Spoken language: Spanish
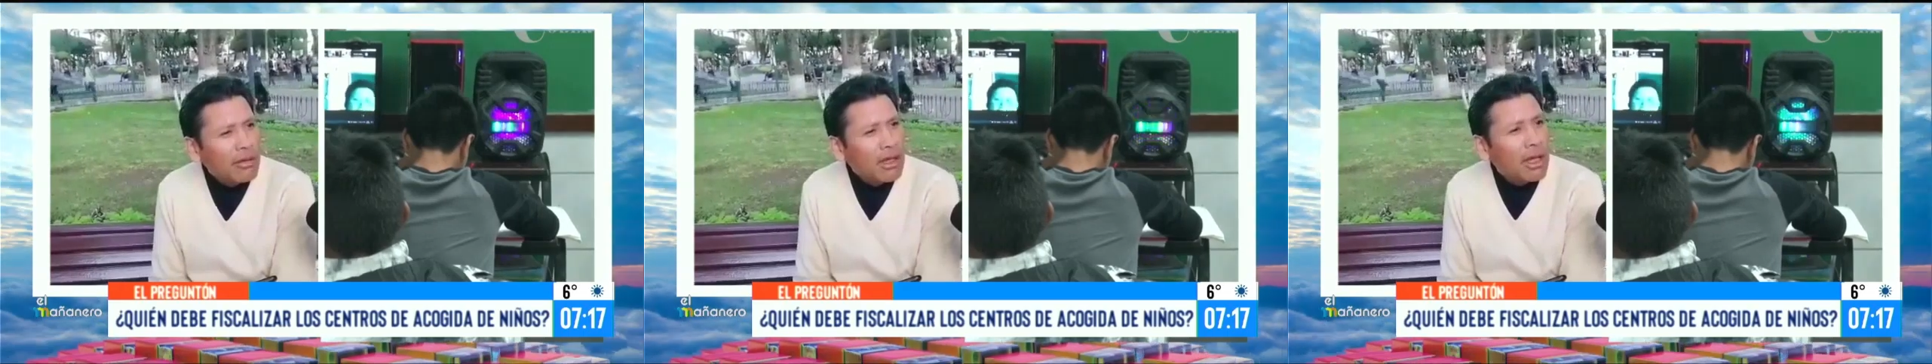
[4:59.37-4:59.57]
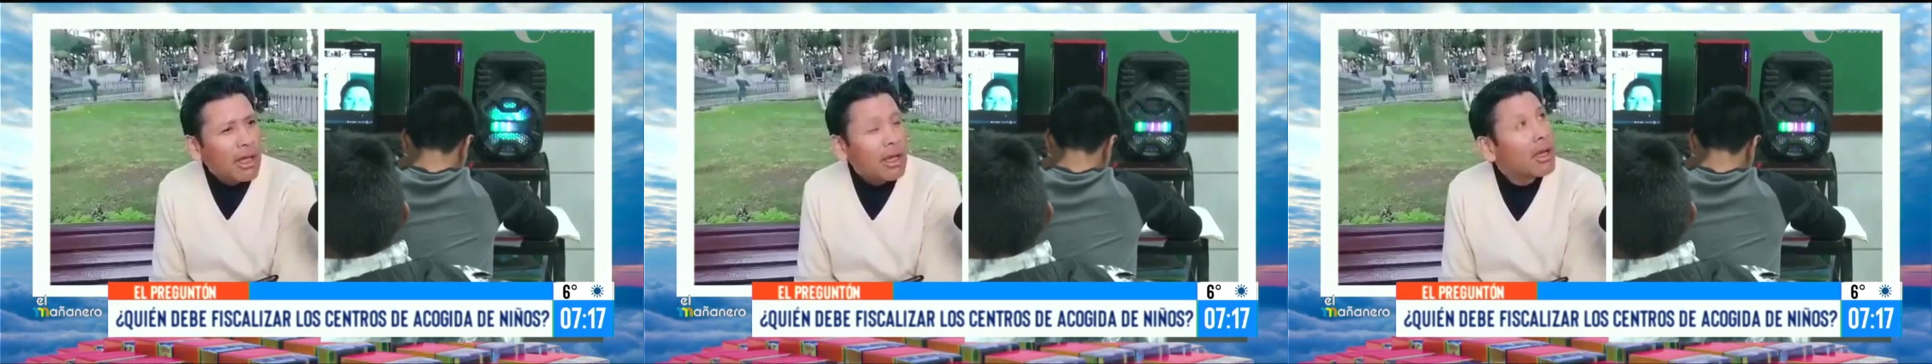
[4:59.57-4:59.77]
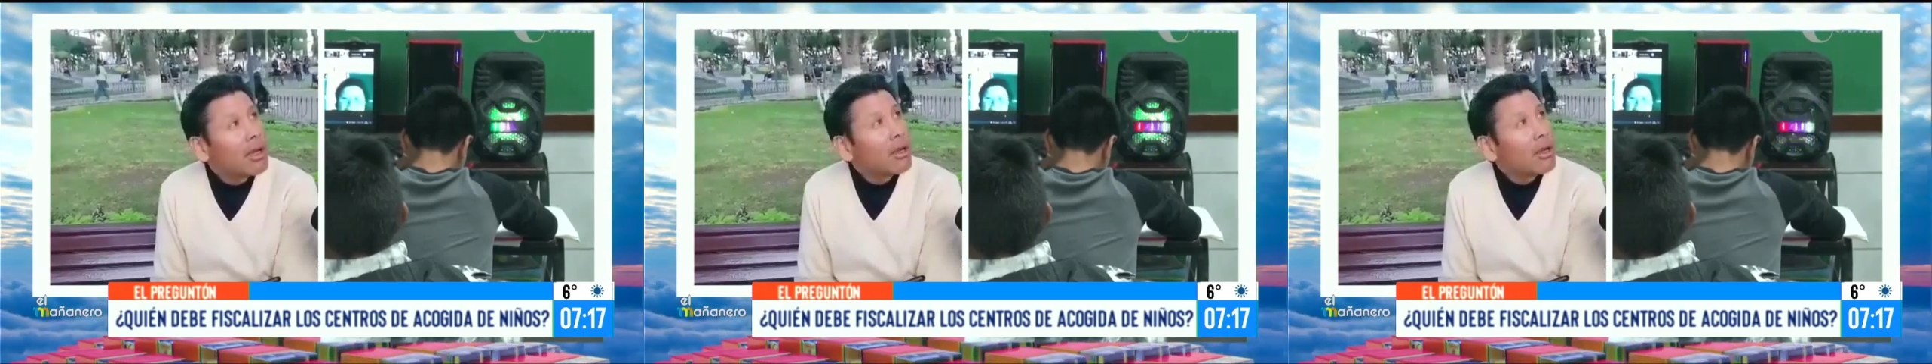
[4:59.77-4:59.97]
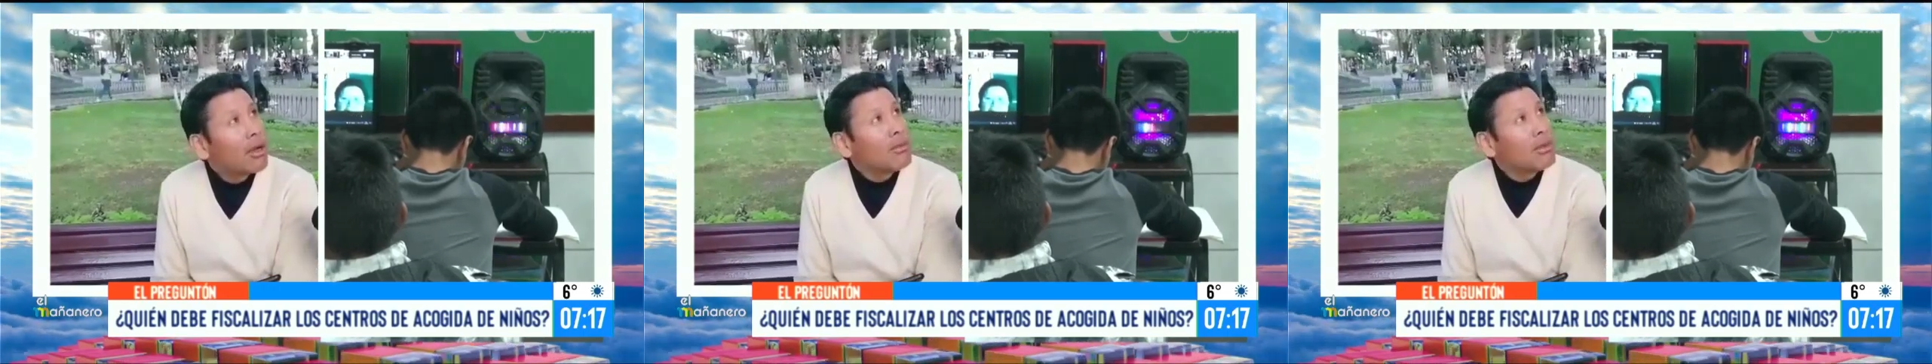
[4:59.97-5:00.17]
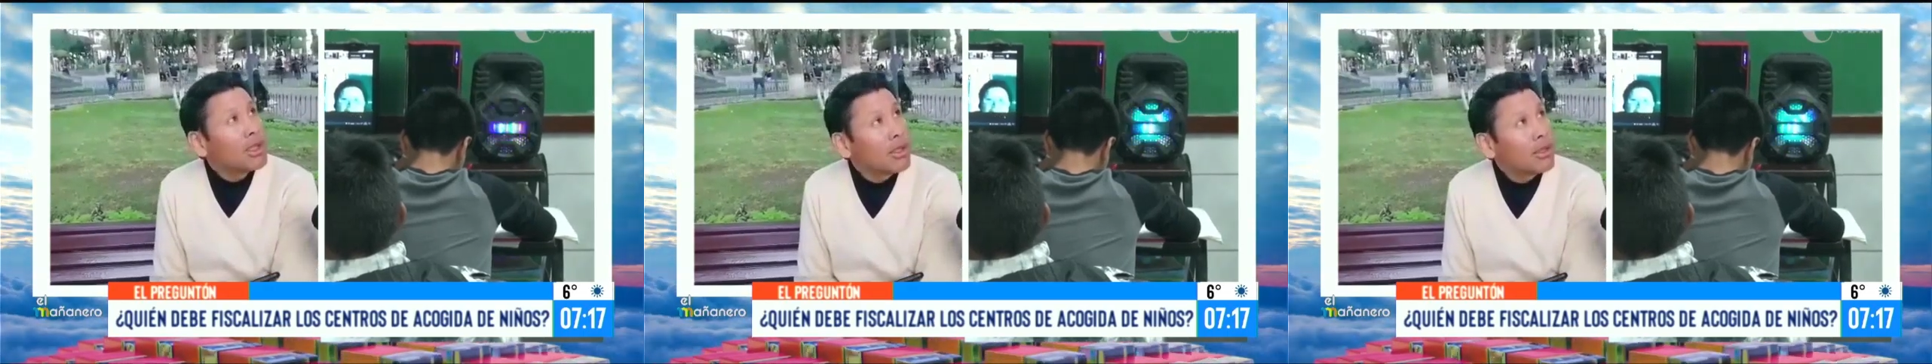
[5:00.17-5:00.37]
hay una
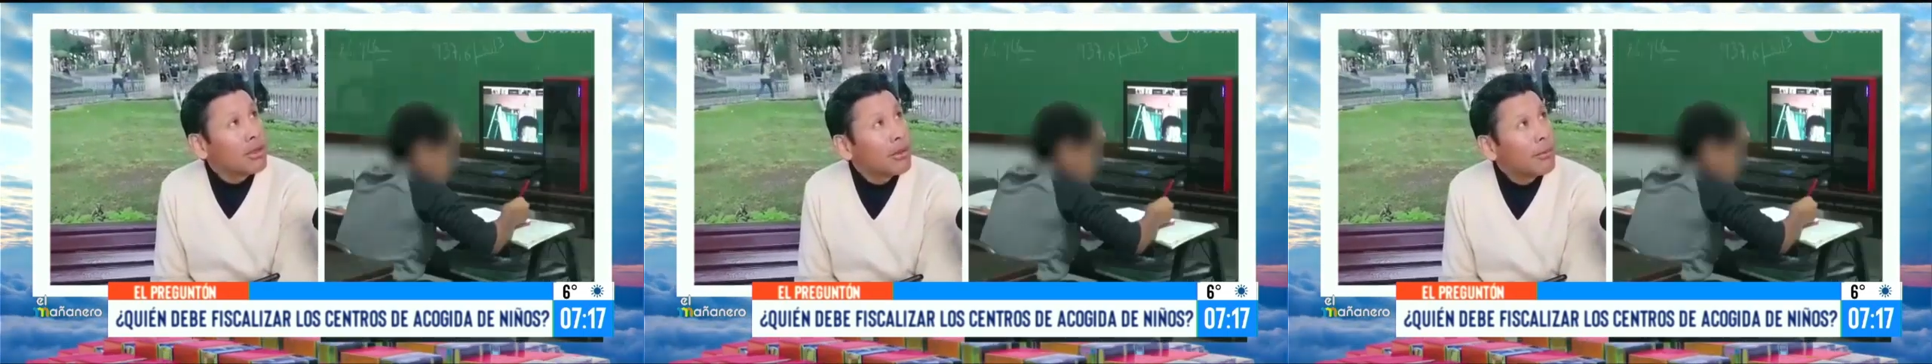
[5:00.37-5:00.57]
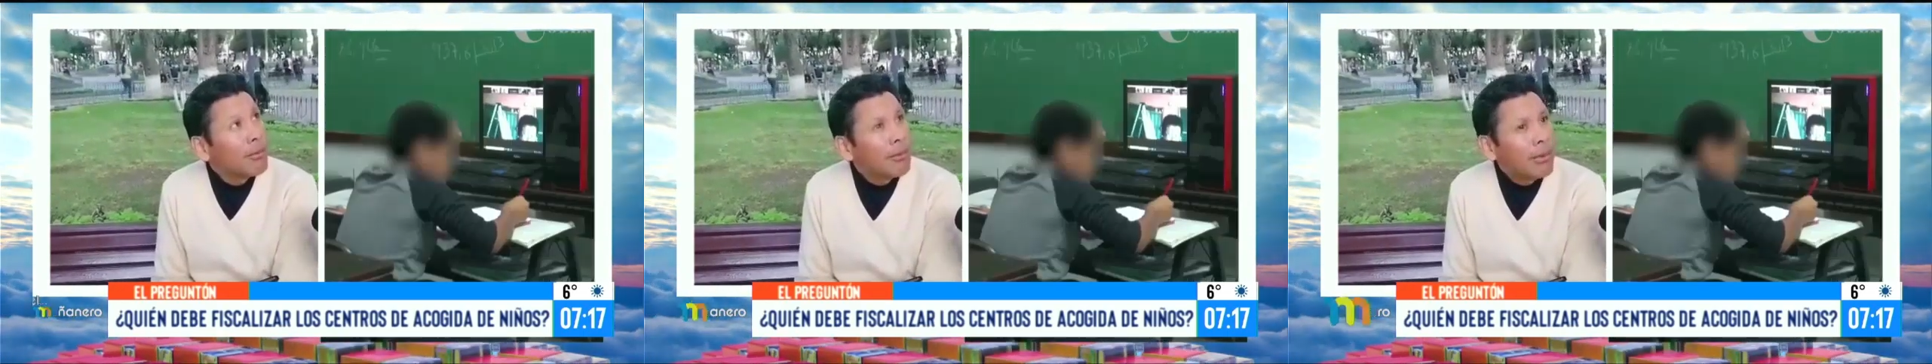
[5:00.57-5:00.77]
comisión.